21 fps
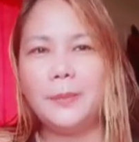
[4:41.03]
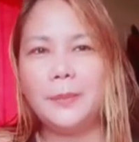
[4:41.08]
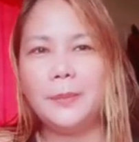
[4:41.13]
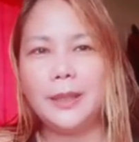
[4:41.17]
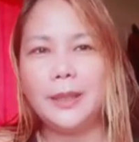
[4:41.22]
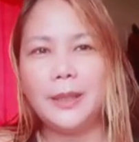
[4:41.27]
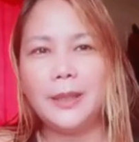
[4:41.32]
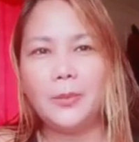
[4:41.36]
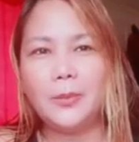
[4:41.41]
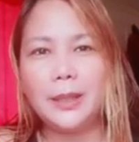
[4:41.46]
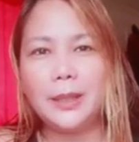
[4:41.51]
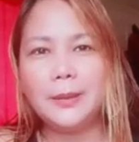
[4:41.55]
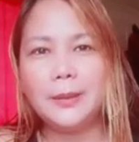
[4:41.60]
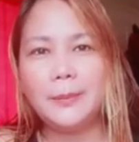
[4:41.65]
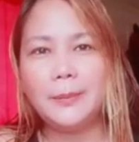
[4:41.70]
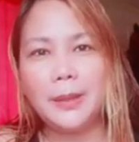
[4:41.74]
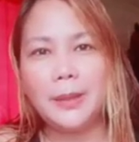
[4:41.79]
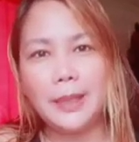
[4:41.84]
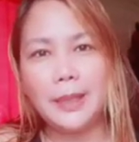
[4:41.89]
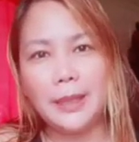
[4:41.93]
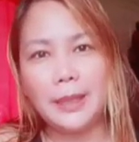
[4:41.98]
mga wag
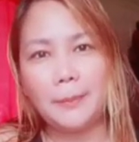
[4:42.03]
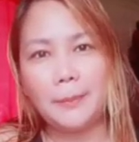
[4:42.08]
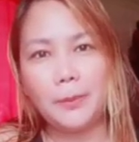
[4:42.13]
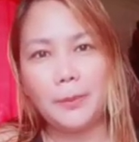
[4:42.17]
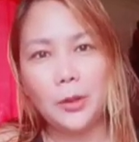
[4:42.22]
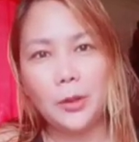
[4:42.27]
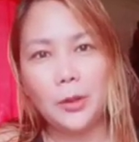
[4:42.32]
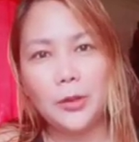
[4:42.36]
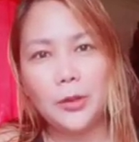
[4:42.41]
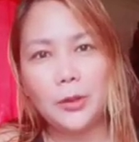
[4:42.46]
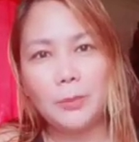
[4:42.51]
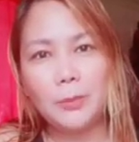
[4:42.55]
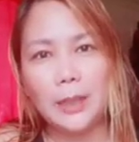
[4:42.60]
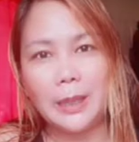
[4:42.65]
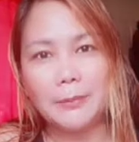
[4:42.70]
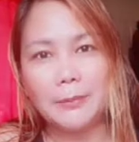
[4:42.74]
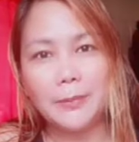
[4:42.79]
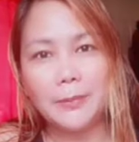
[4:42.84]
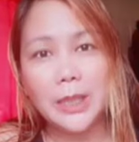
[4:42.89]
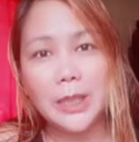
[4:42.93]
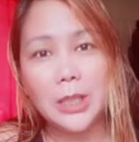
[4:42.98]
naman i-upload yung mga
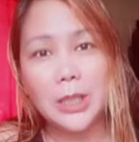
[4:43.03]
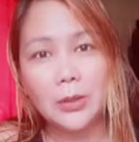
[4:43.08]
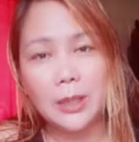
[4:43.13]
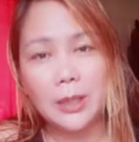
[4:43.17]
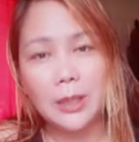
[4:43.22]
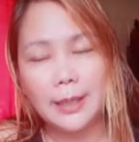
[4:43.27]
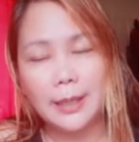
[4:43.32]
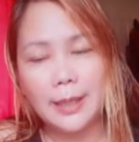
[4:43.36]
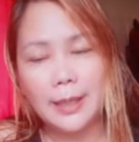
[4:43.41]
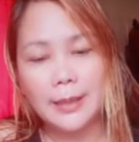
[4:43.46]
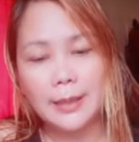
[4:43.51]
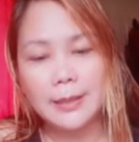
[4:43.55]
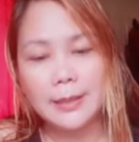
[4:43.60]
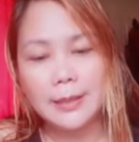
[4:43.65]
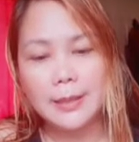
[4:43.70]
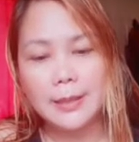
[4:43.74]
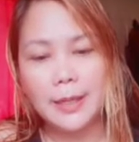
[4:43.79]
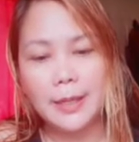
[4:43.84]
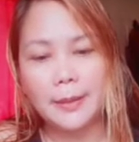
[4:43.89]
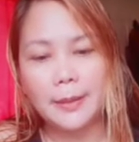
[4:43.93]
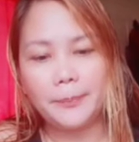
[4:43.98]
video nila
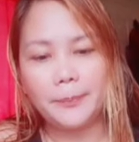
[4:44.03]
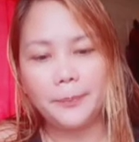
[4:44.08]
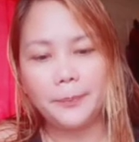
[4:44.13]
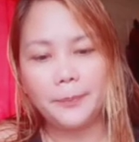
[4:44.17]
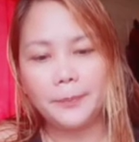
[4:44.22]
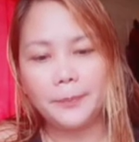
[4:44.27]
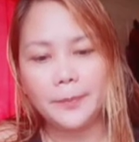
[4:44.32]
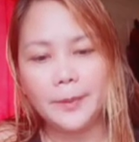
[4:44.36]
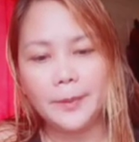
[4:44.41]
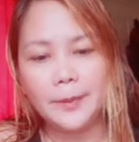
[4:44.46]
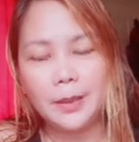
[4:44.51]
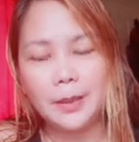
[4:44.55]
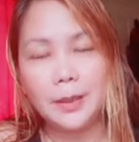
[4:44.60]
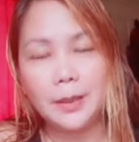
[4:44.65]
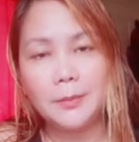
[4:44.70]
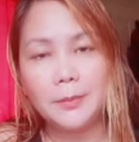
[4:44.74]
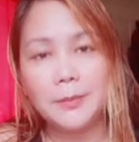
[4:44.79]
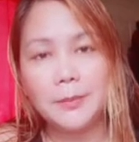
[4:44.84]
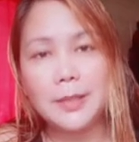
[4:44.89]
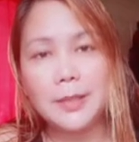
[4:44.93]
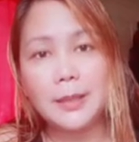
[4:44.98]
kasi
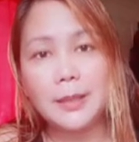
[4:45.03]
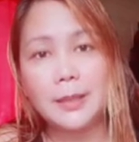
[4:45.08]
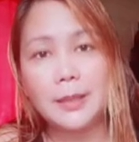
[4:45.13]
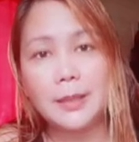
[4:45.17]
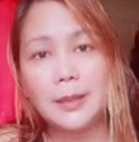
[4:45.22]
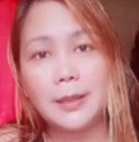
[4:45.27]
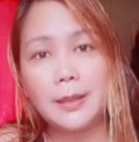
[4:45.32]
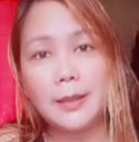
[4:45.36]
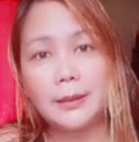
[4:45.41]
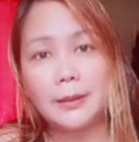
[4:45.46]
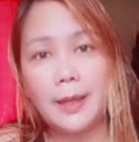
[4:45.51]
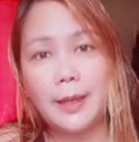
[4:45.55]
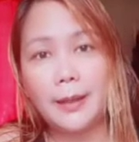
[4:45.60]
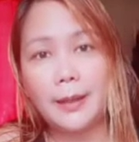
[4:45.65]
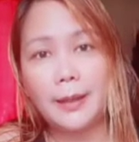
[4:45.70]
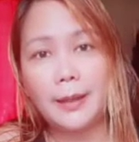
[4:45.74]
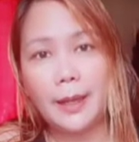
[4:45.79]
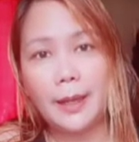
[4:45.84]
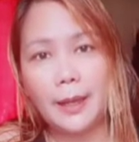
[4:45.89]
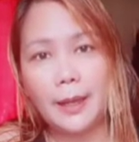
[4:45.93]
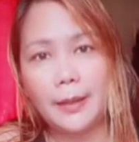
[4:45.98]
bis nakikita
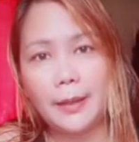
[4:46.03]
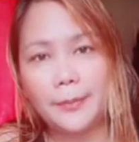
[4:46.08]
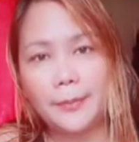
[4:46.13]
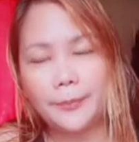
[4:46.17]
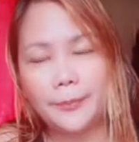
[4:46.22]
ka